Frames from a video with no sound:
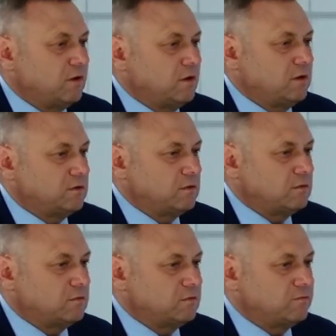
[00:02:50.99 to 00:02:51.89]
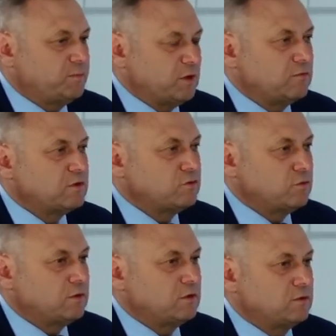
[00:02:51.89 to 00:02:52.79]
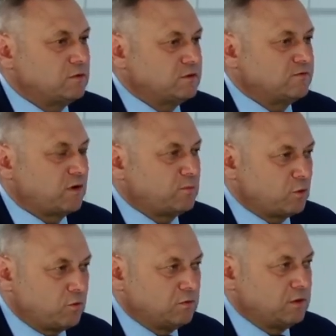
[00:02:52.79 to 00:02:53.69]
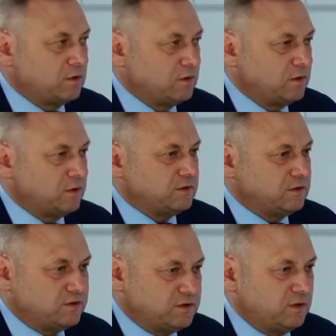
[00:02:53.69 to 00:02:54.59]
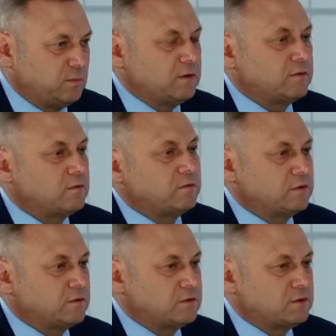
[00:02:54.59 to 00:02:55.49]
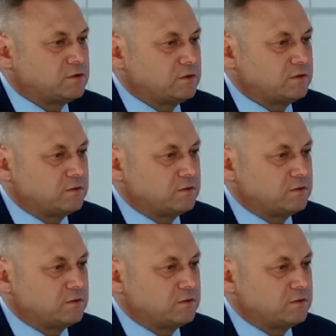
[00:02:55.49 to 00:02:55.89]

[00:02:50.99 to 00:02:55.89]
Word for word: В первой зоне сформирована система значит,